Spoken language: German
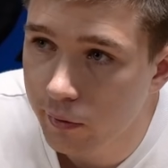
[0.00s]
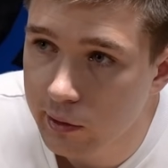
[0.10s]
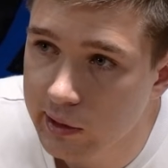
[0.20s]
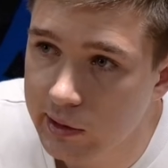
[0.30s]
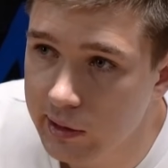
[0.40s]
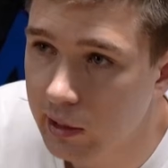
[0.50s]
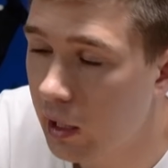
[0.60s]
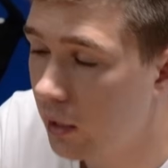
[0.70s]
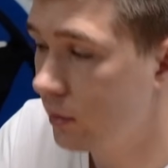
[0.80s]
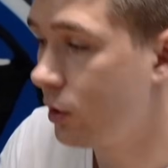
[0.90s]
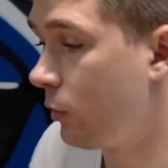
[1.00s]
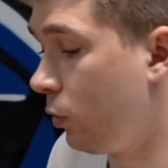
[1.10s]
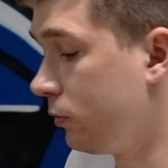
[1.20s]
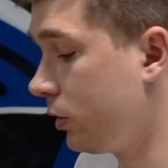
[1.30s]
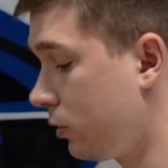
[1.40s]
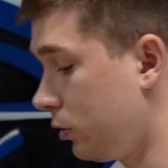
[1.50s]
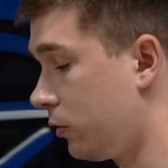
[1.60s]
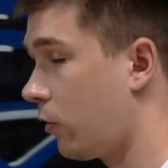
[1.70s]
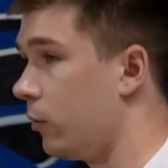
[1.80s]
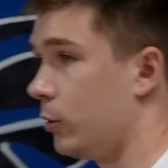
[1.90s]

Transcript: hoffe, dass dieser Laden sich lohnen wird und ich freue